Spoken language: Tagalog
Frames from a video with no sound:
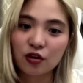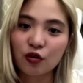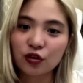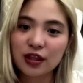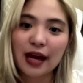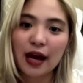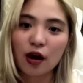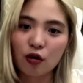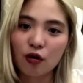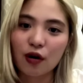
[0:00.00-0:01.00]
Kung di
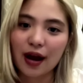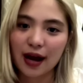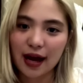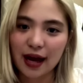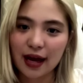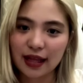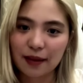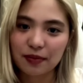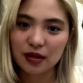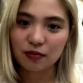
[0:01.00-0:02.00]
ako ang
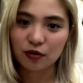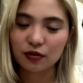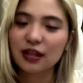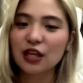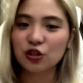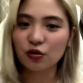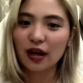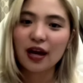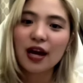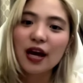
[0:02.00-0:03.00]
hahanapin mo. Hindi, joke
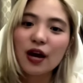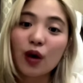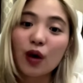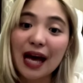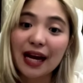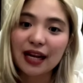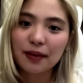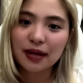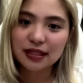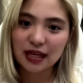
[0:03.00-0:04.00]
lang. Wala rin
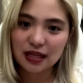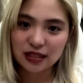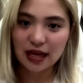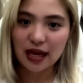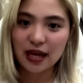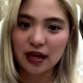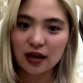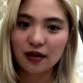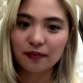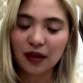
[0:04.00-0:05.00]
namang saysay
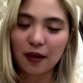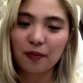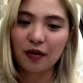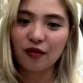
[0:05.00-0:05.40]
ang